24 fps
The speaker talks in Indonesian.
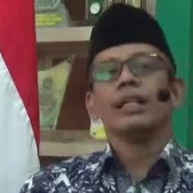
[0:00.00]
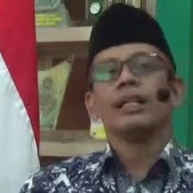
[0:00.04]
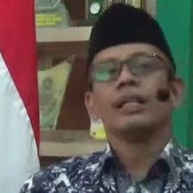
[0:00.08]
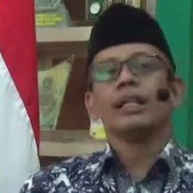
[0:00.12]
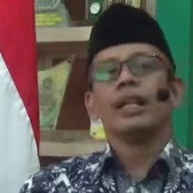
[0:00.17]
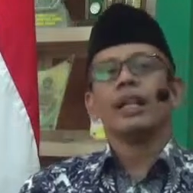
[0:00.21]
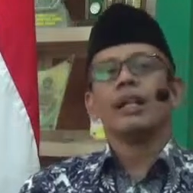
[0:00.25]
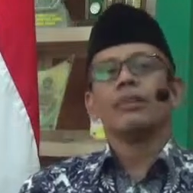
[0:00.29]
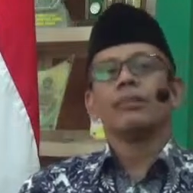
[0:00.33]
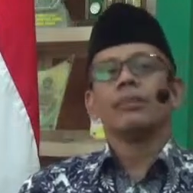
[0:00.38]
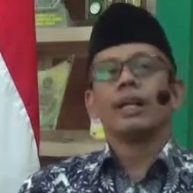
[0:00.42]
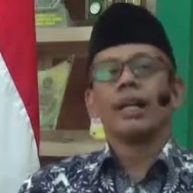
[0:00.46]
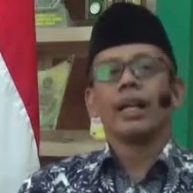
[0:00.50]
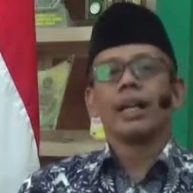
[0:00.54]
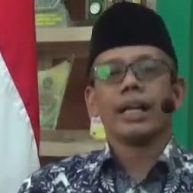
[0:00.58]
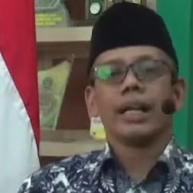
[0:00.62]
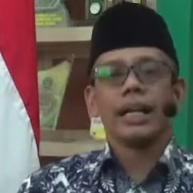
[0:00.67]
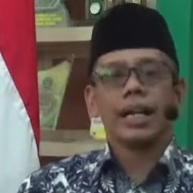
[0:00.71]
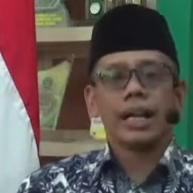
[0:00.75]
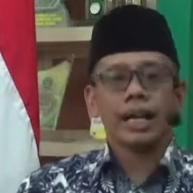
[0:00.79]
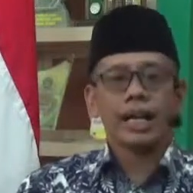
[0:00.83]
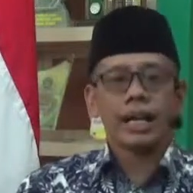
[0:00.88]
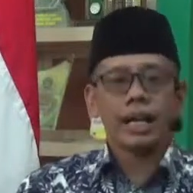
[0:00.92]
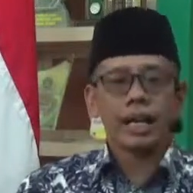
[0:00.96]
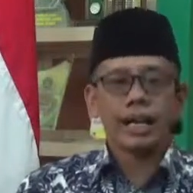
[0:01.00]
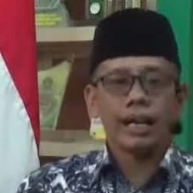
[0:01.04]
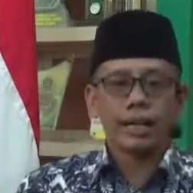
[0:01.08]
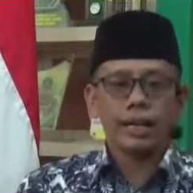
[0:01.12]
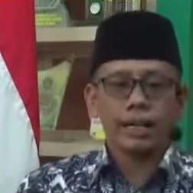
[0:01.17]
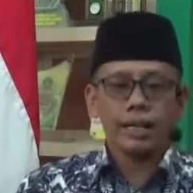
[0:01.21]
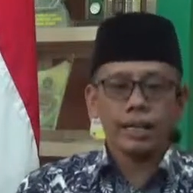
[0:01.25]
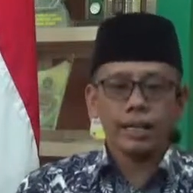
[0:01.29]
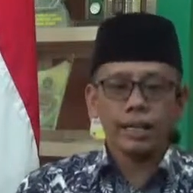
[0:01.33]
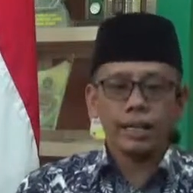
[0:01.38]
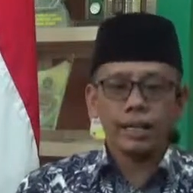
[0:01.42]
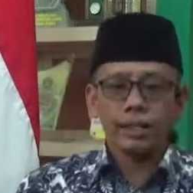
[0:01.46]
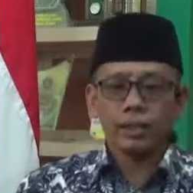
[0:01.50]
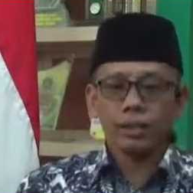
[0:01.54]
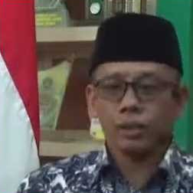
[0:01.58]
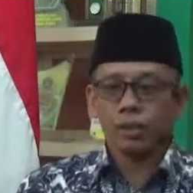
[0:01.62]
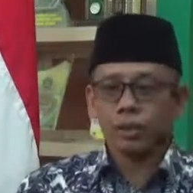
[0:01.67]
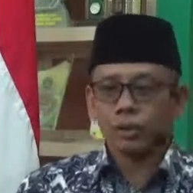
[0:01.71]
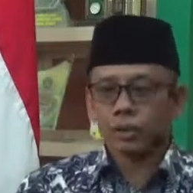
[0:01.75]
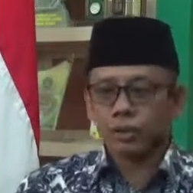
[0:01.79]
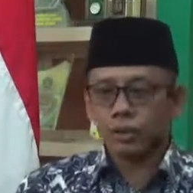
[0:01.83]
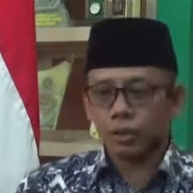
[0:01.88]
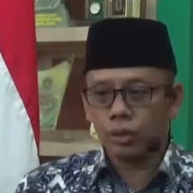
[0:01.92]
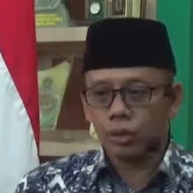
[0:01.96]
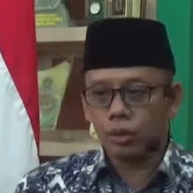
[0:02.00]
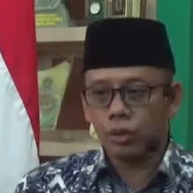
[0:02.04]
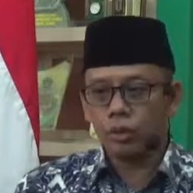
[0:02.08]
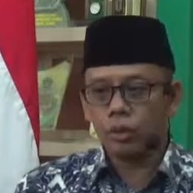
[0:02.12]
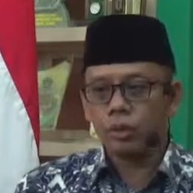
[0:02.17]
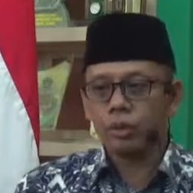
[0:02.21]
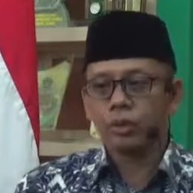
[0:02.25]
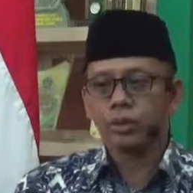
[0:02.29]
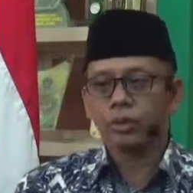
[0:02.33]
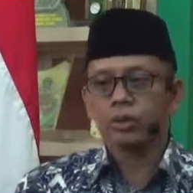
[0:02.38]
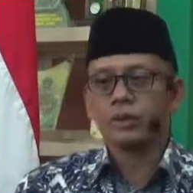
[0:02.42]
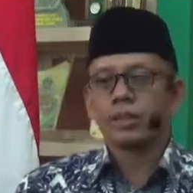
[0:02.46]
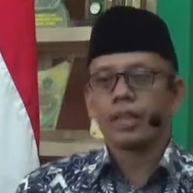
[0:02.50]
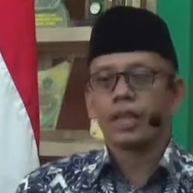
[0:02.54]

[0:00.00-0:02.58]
dalam rangka Tokso